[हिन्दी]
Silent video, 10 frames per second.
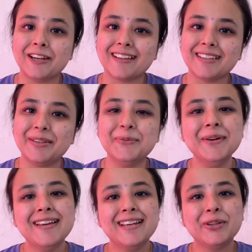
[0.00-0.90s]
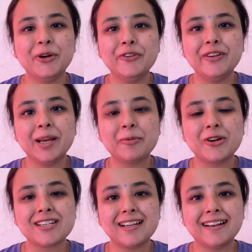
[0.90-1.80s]
बनाती हूँ तो होपफुली आपको
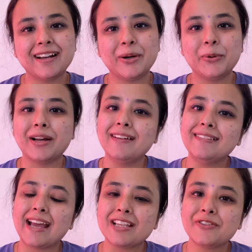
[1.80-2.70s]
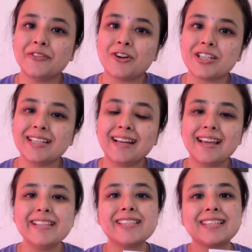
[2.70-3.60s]
अच्छा लगा होगा थैंक्स फॉर वॉचिंग
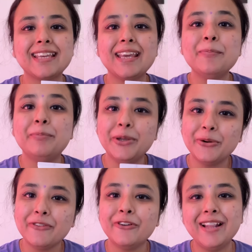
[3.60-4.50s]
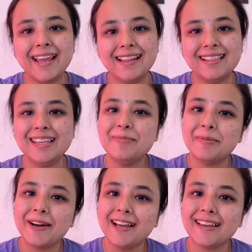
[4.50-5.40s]
आई स्टे ब्यूटिफुल हेल्दी
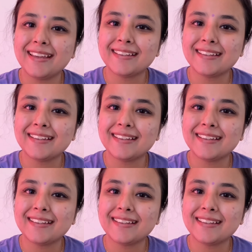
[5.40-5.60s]
बाय